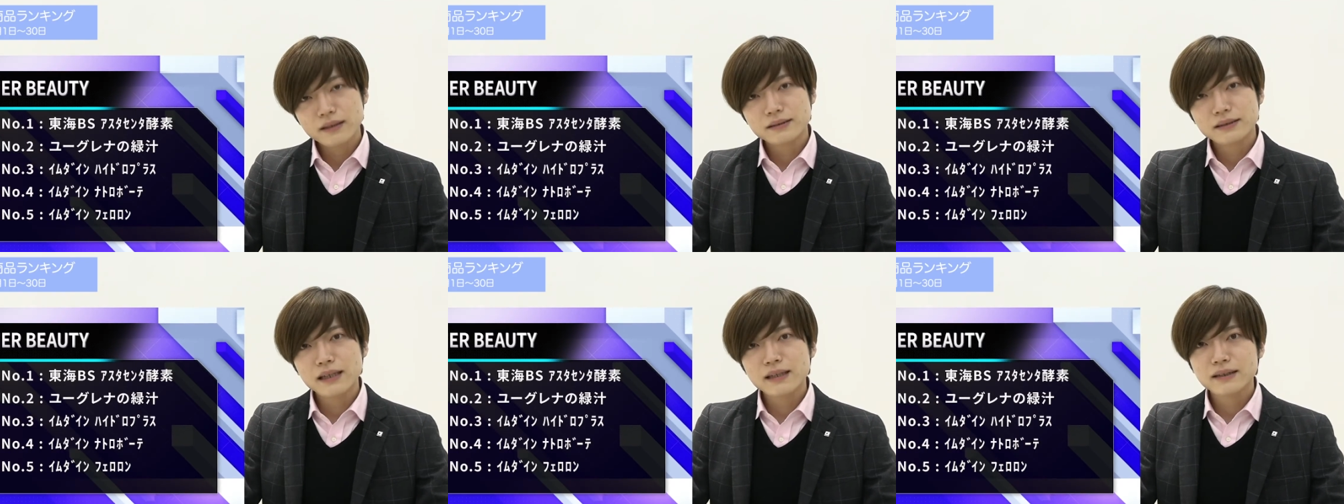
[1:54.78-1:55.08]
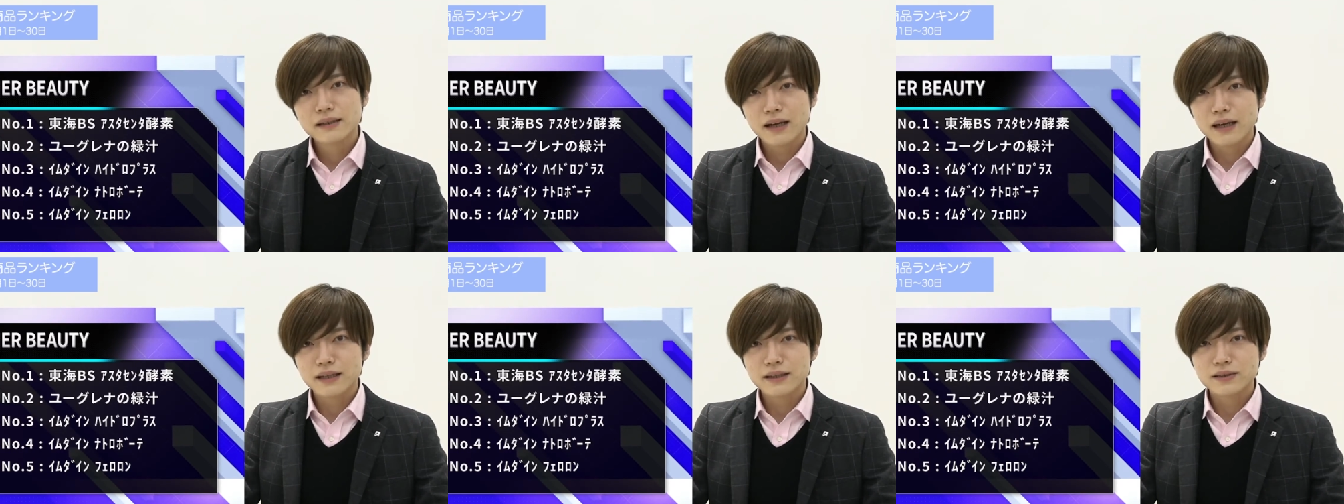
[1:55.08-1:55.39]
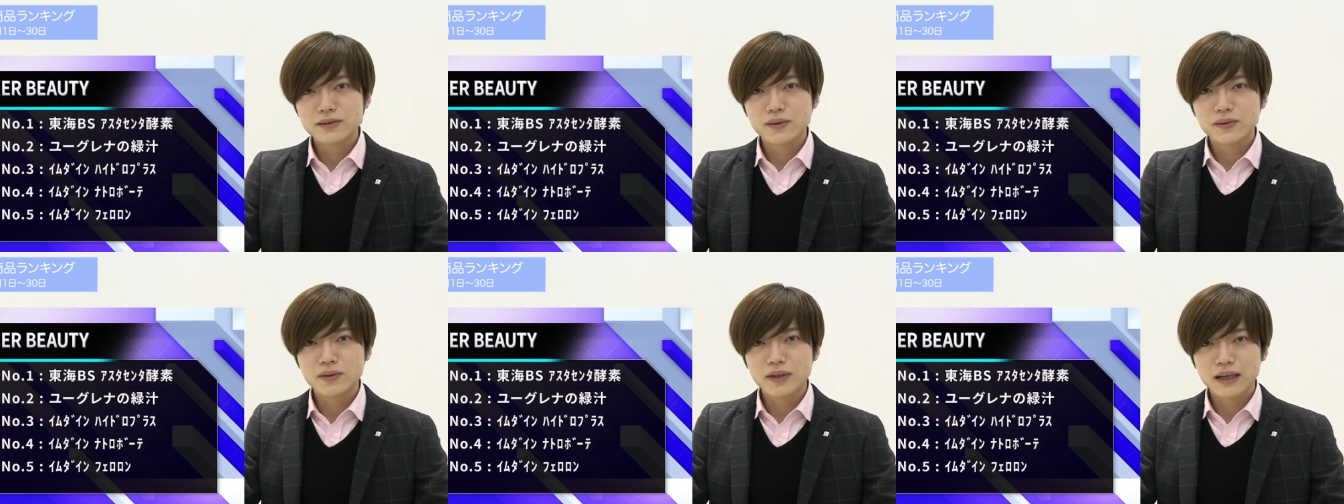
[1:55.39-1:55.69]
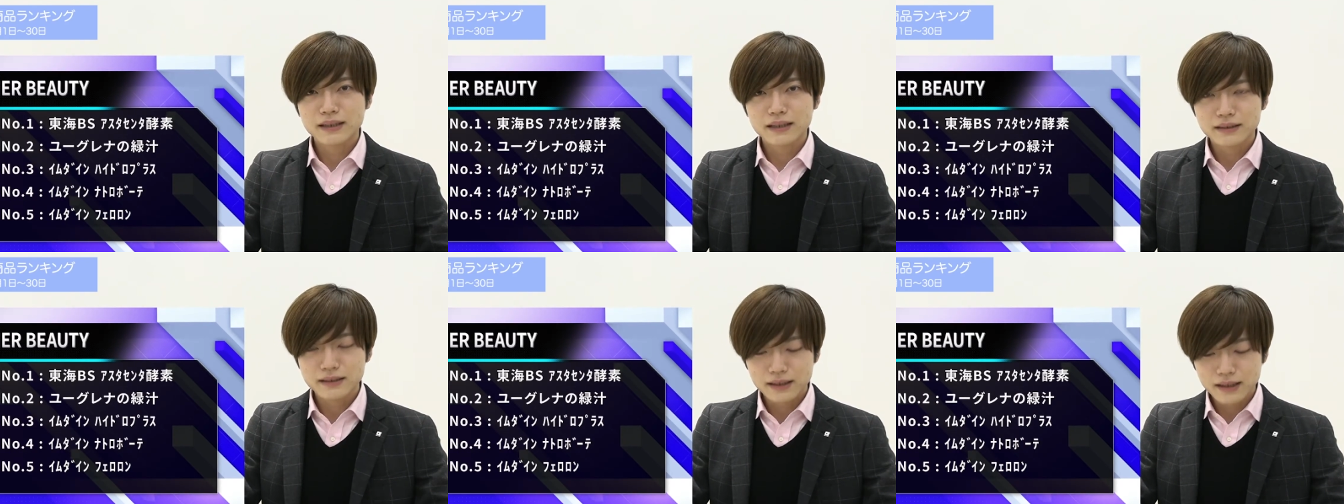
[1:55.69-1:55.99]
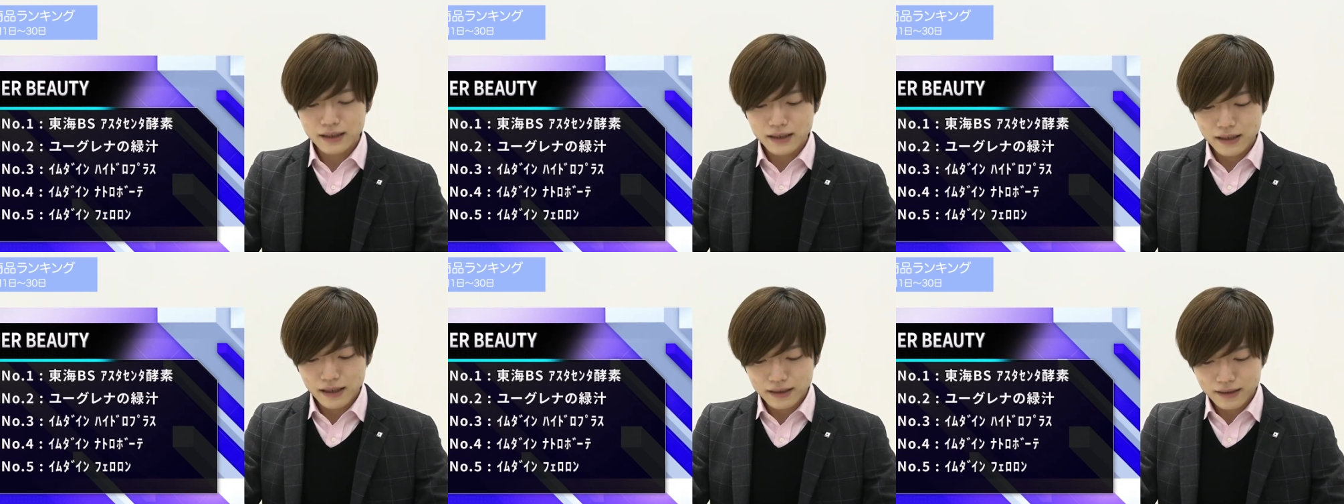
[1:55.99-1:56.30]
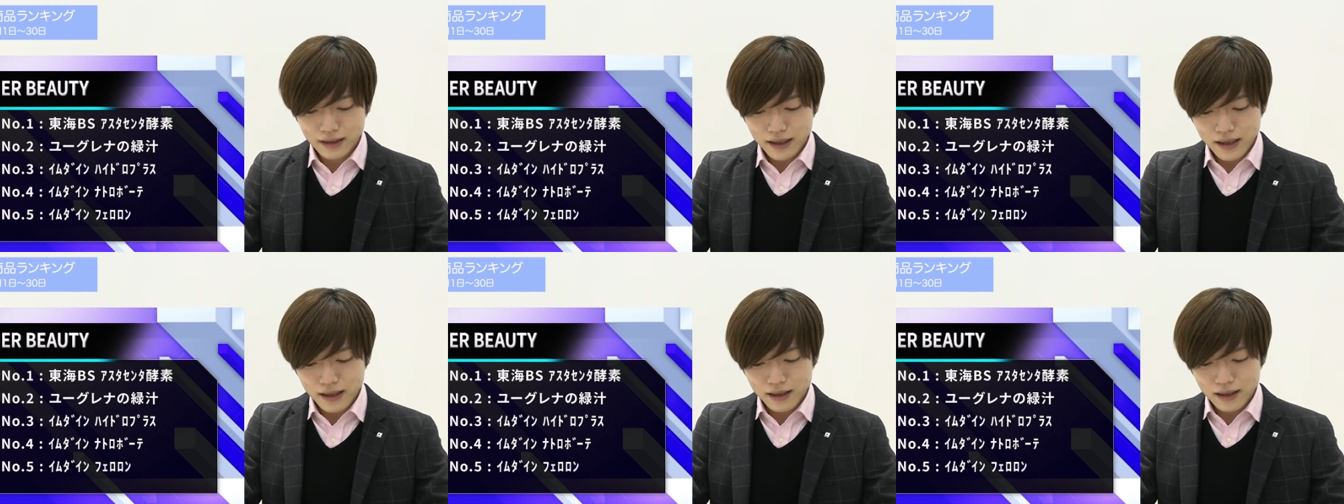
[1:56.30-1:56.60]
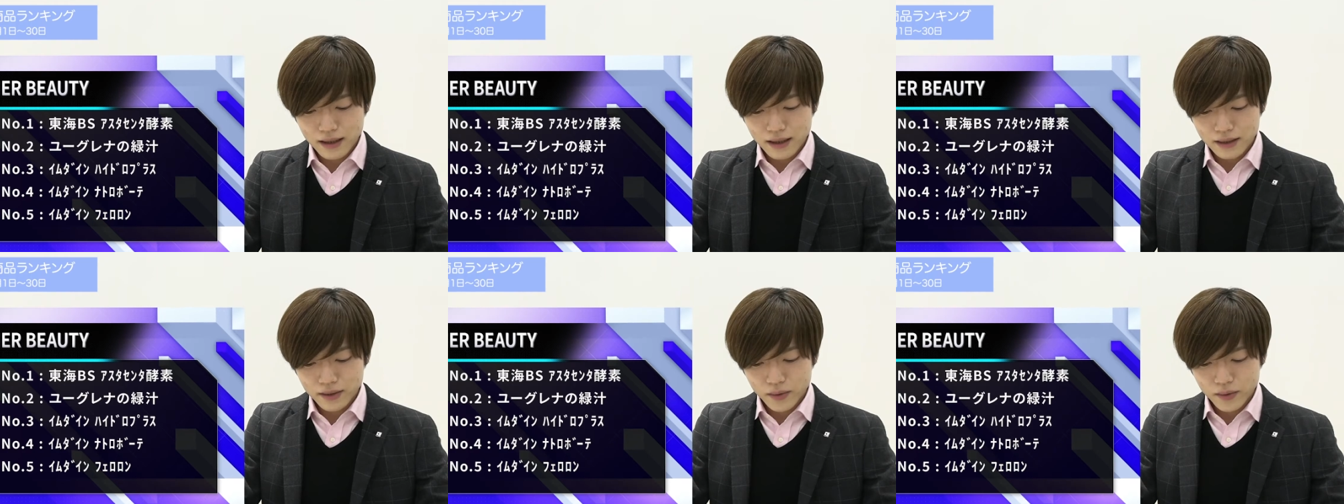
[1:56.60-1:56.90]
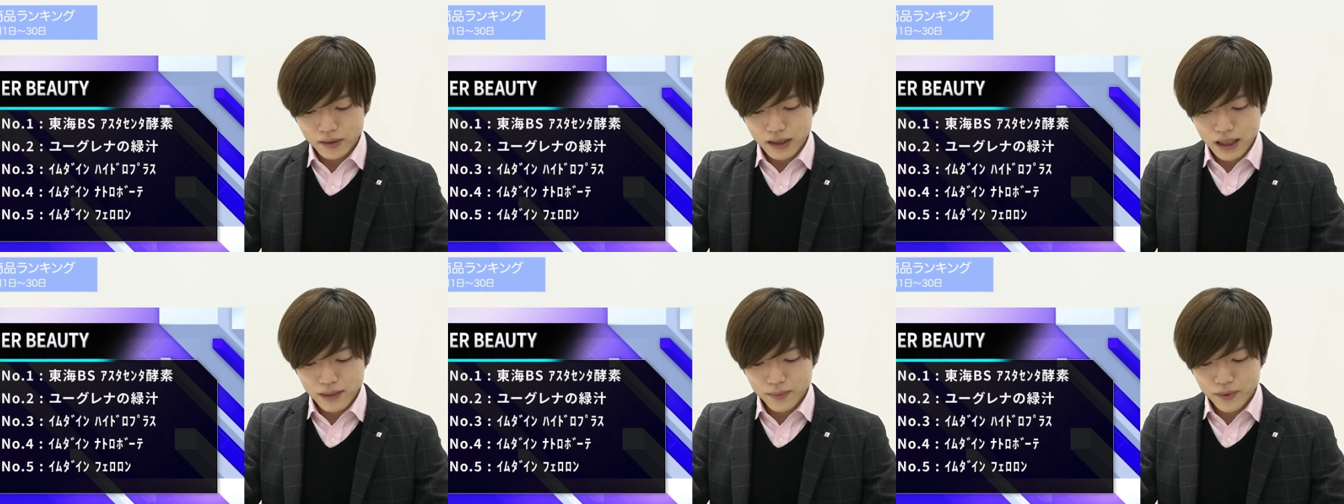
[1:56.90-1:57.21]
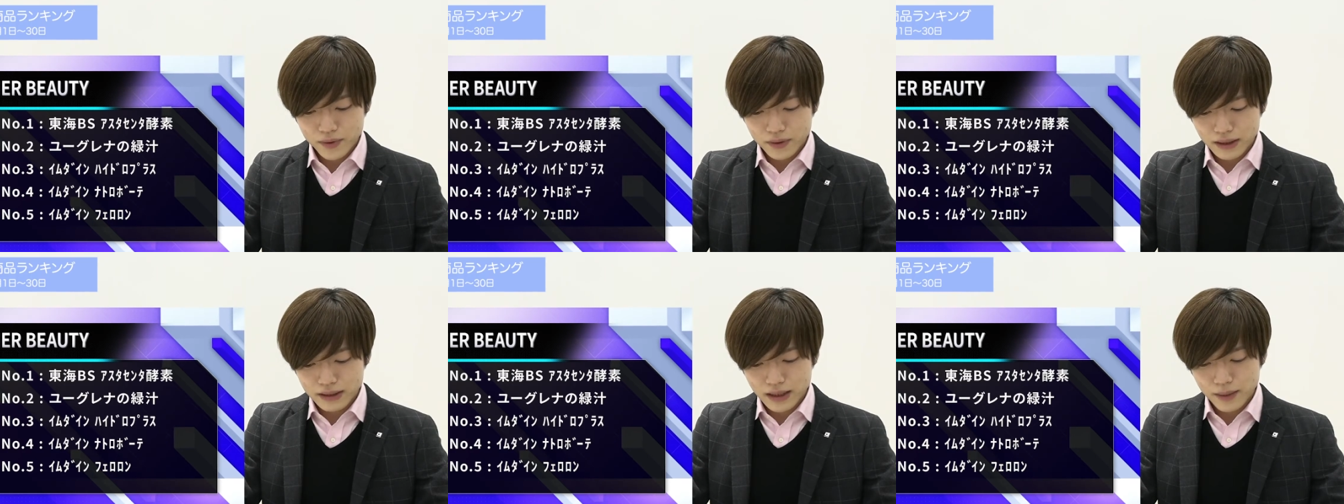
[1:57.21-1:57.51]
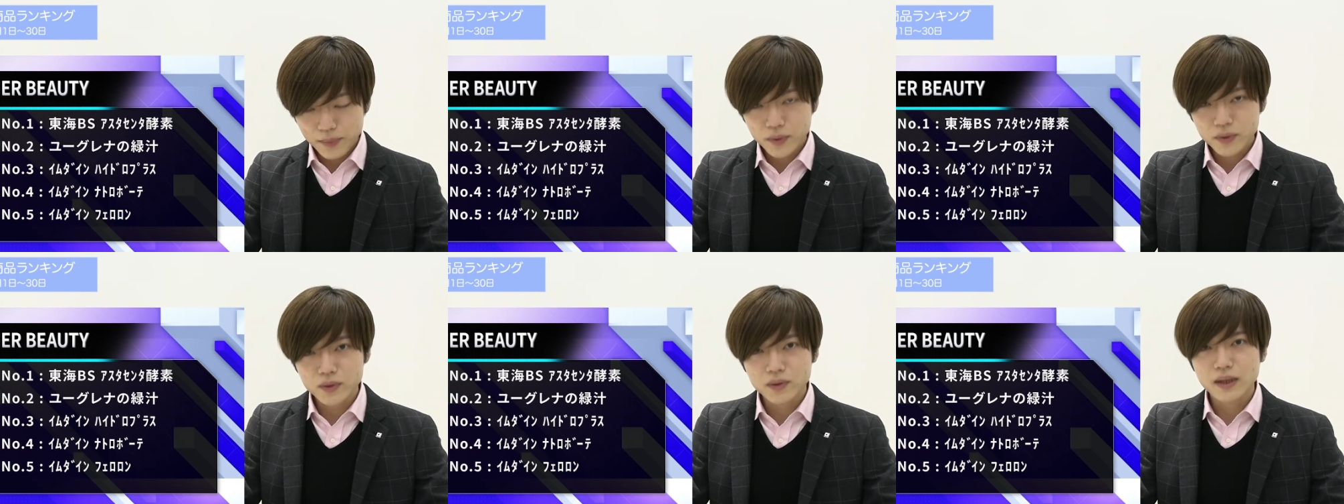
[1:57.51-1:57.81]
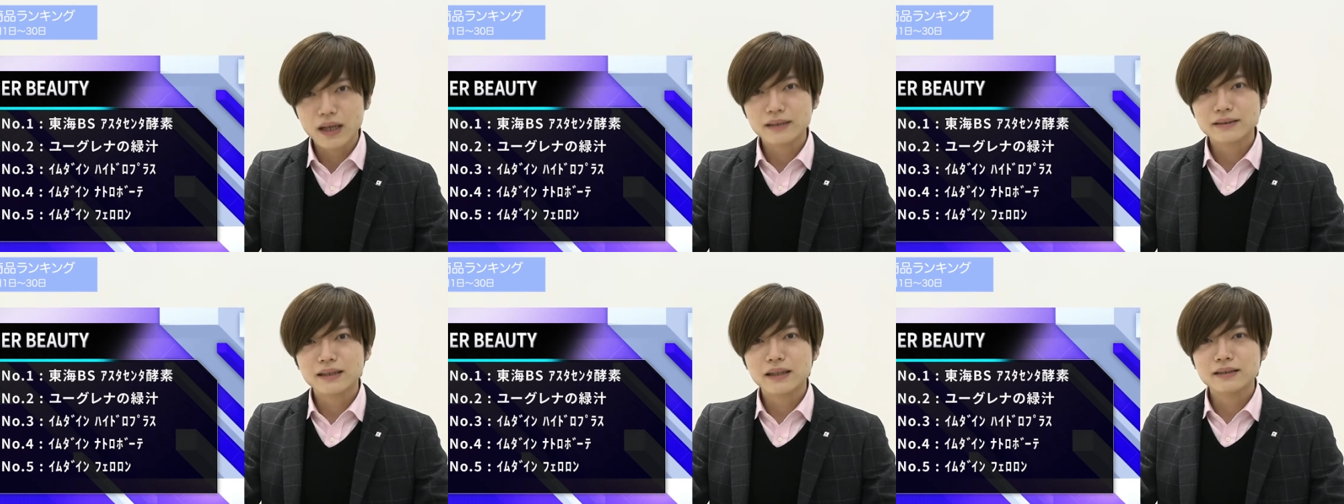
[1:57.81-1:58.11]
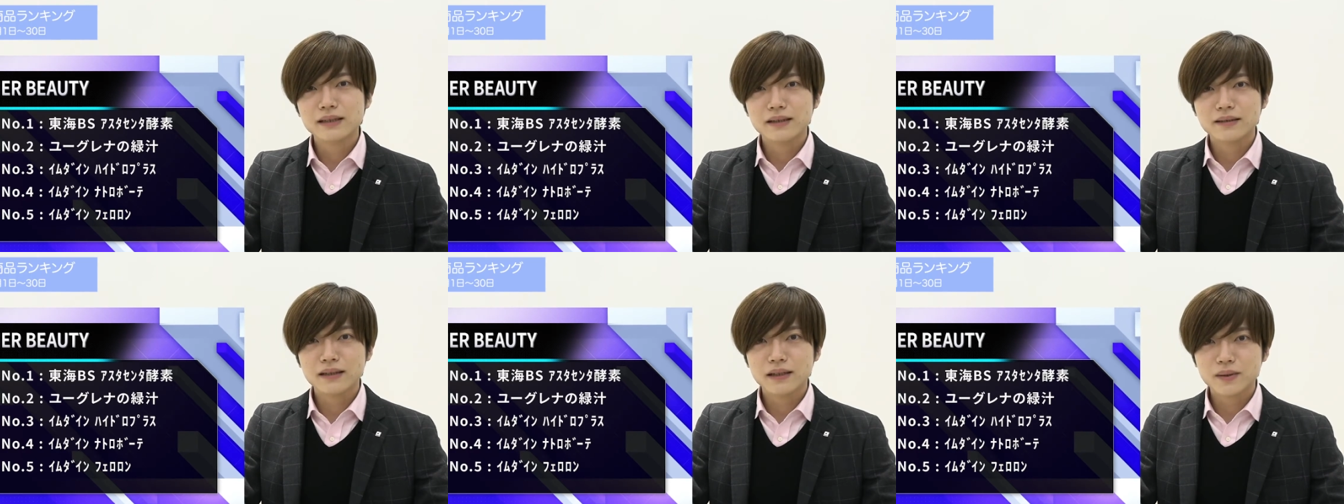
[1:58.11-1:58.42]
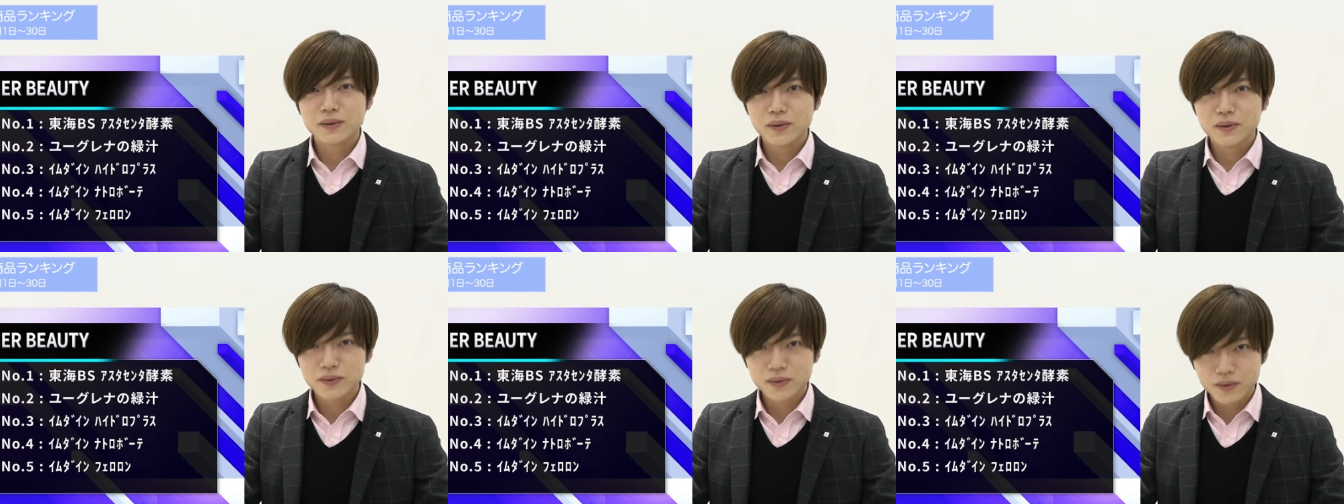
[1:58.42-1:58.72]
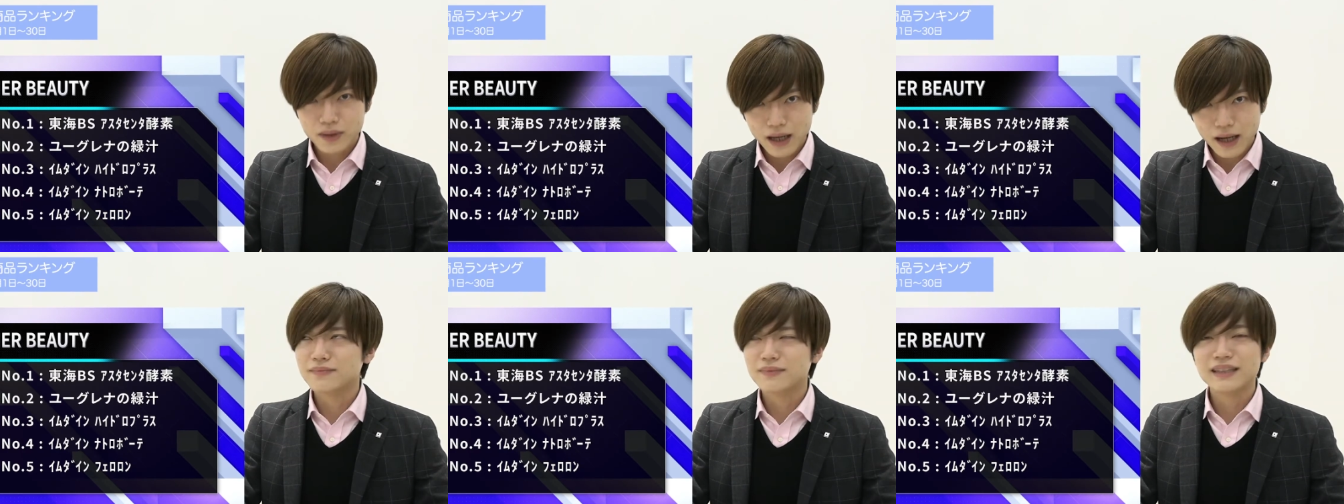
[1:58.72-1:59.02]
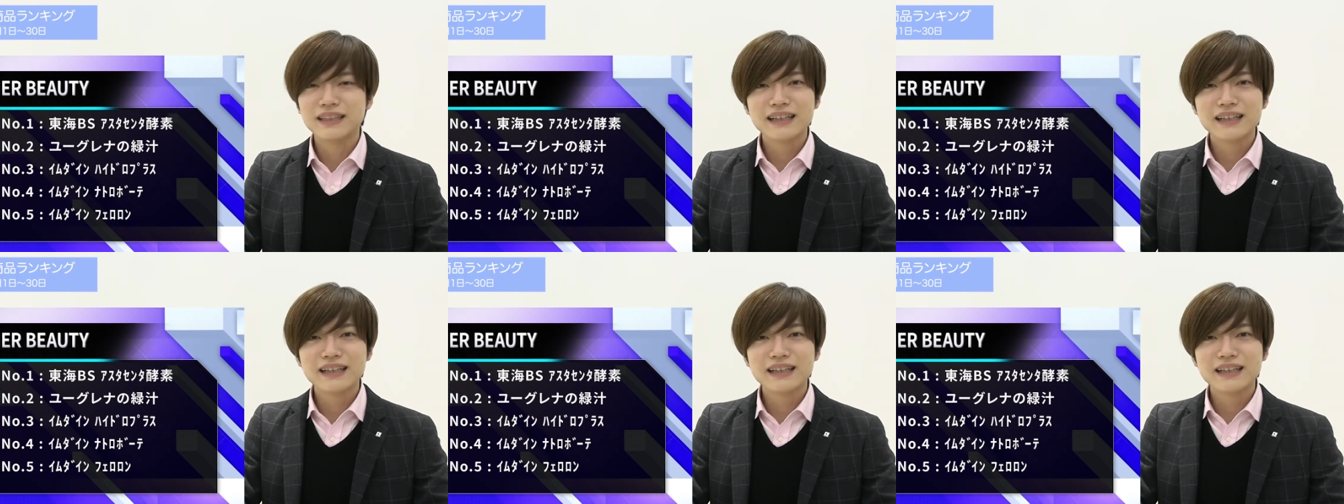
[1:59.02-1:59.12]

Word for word: 前回紹介させていただいた東海ビューティーサポートのアフターセンター構想が